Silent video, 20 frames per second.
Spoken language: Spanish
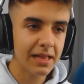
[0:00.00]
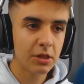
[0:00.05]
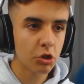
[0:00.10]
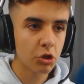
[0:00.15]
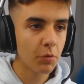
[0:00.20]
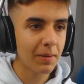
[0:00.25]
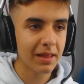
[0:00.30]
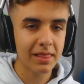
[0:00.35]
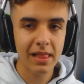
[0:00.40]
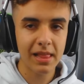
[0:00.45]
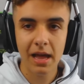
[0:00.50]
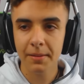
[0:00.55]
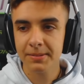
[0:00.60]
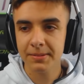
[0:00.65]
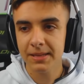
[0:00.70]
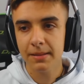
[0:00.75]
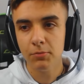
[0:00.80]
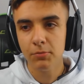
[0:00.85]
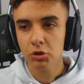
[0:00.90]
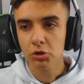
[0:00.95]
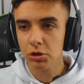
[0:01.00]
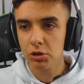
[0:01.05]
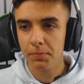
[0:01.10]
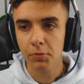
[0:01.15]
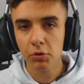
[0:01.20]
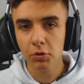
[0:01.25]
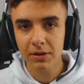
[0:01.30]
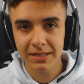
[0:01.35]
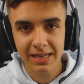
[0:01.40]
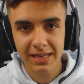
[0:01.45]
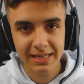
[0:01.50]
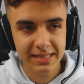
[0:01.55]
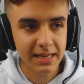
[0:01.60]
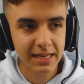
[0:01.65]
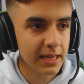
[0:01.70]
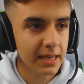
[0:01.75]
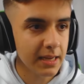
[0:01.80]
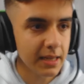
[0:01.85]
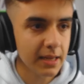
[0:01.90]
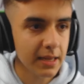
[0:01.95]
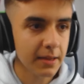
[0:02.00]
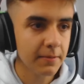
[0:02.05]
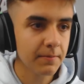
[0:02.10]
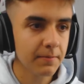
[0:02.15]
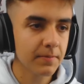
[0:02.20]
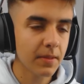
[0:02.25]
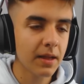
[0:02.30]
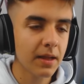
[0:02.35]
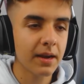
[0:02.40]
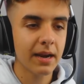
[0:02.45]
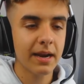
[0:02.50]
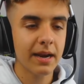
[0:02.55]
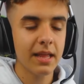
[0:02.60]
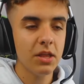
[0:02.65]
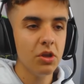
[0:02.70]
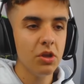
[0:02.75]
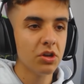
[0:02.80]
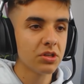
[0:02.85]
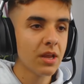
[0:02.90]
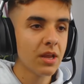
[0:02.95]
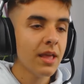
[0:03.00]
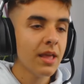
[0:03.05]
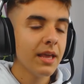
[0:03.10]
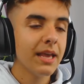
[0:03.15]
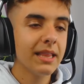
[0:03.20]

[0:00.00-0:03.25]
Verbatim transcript: del Topaz Labs y de muchos plugins así rarillos.